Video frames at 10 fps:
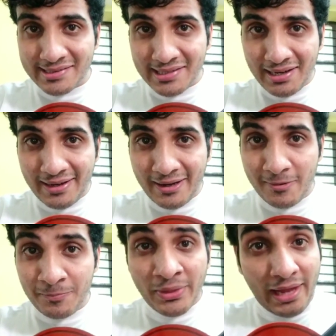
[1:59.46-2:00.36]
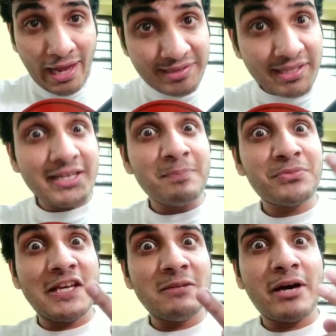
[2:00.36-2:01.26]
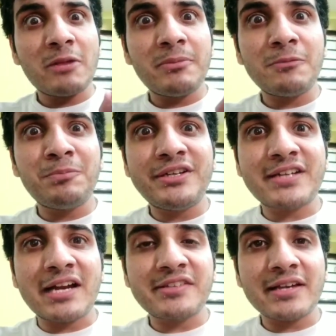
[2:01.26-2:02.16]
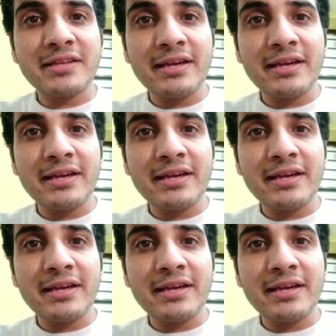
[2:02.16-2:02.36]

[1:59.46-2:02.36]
सा ऐसे ही हम तीन बार भी रिपीट कर सकते